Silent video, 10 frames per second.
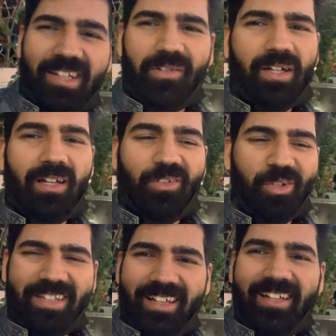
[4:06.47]
करते हुए
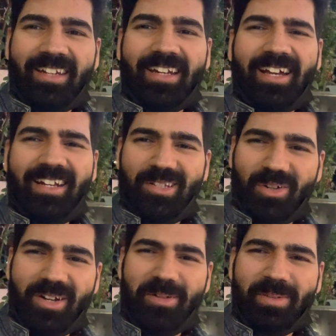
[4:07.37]
कोई दिख नहीं रहा है ना
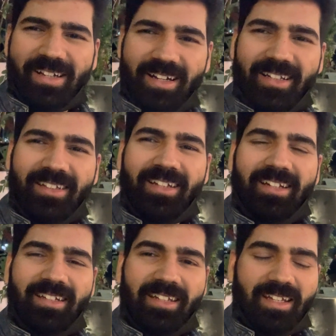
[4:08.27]
सौरभ ना कार्तिक
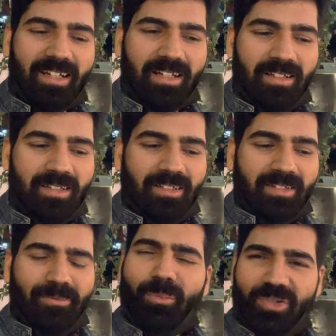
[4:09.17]
ना निखिल
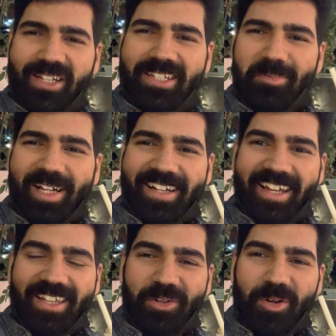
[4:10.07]
मुझे अजीब लग रहा
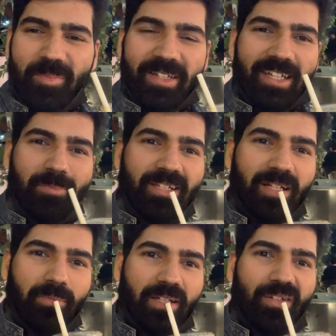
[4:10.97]
है कि कोई भी नहीं है अभी
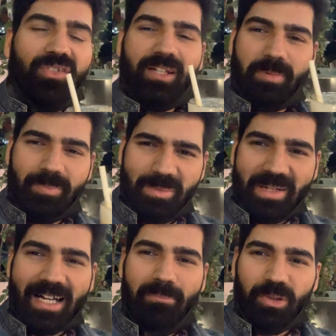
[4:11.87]
साथ में सब अपने
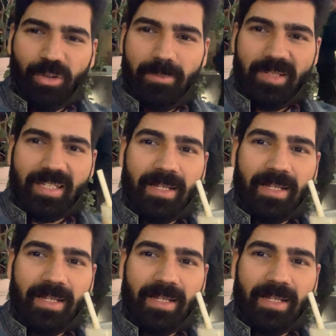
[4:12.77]
अपने काम में थोड़े बिजी